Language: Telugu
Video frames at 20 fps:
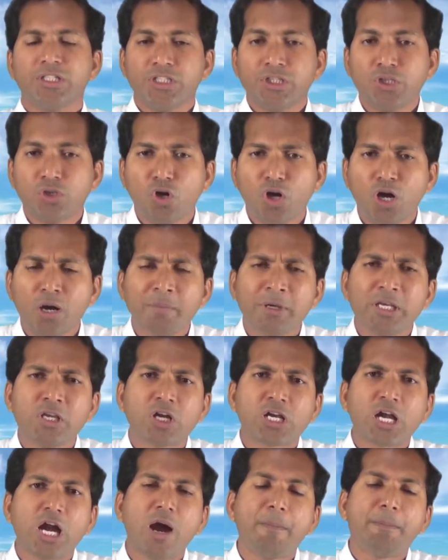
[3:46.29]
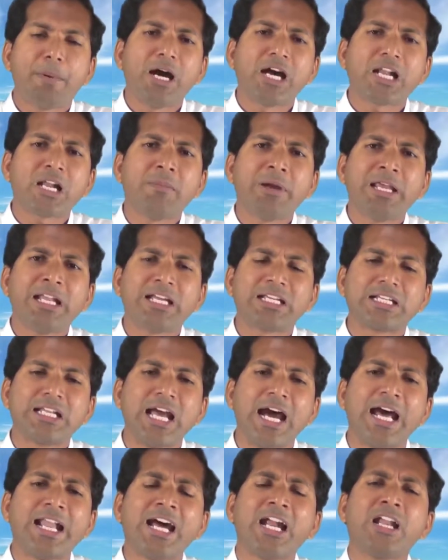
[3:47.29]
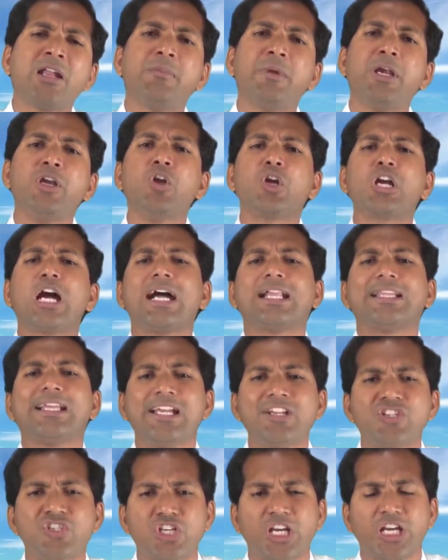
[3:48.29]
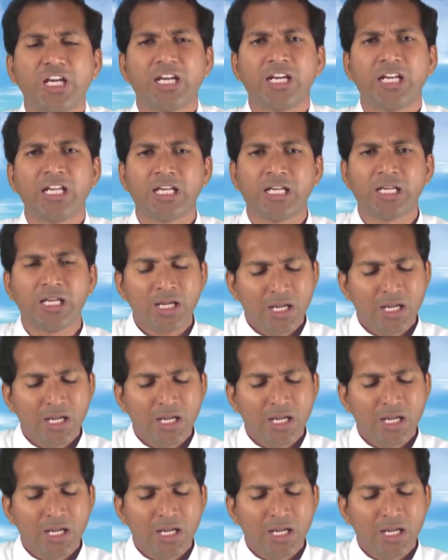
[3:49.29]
ఇదిగో మీ యొక్క అపారమైన జ్ఞానాన్ని మెండుగా దయచేయండి